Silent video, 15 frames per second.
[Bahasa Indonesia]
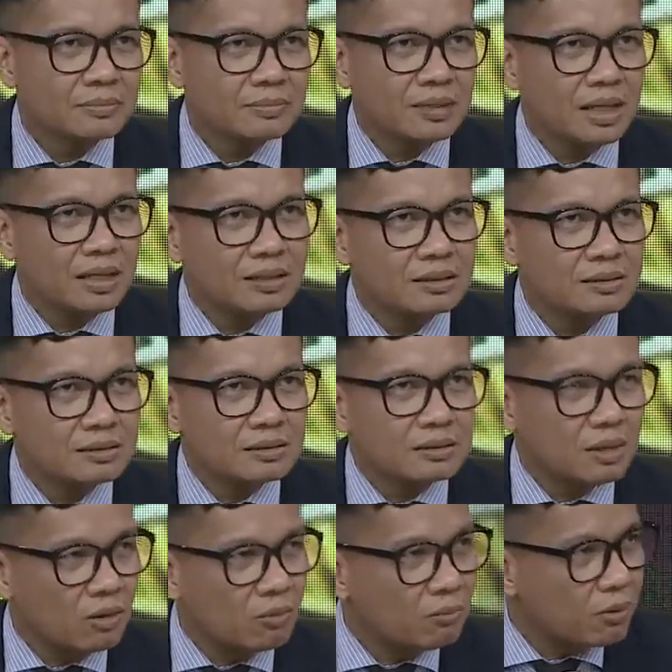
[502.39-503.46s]
dan
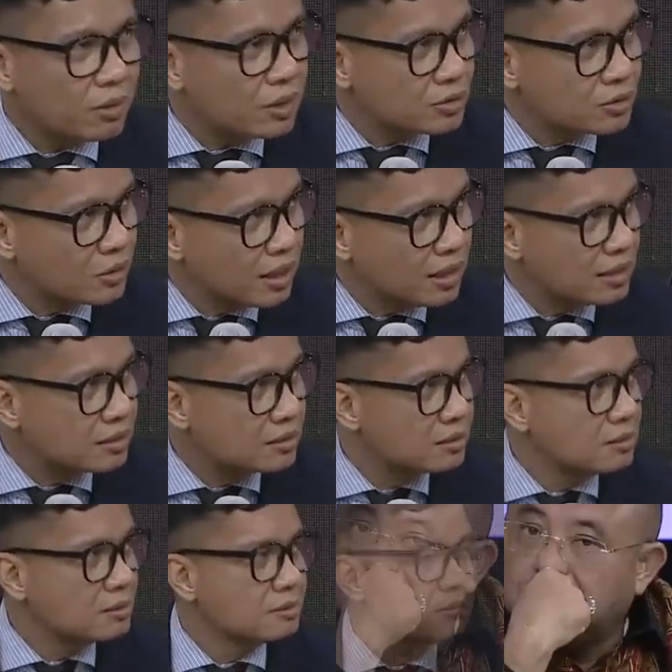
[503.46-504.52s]
kelompok nasionalis.